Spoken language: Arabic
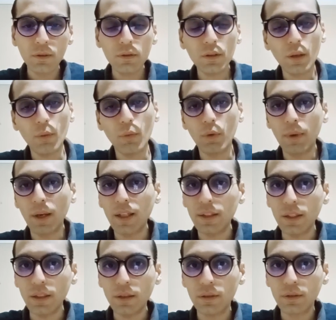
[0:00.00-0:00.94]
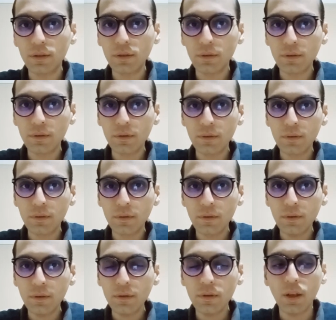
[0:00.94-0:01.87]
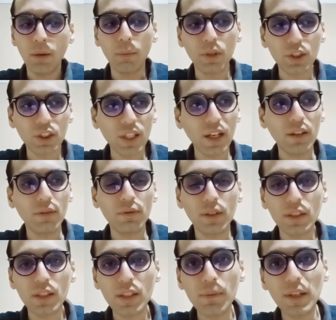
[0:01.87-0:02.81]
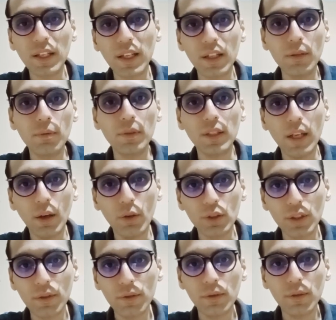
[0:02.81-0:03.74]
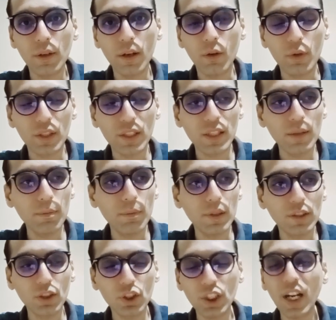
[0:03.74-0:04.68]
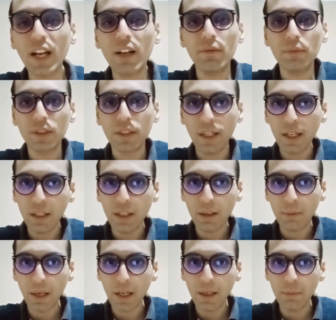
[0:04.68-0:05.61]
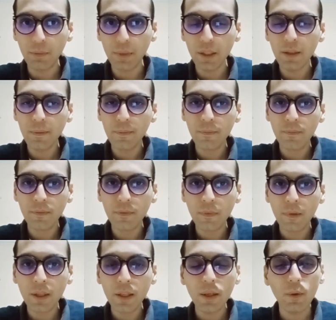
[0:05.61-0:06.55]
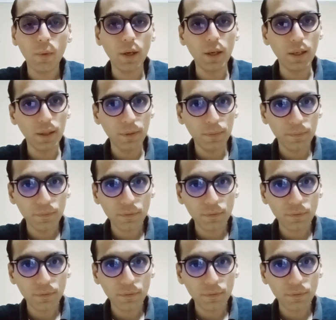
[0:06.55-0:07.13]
طب وبعدين طب ما الشغف أسيب الكارير بتاعي أو أسيب الشغف بتاعي اللي أنا بحلم بيه ولا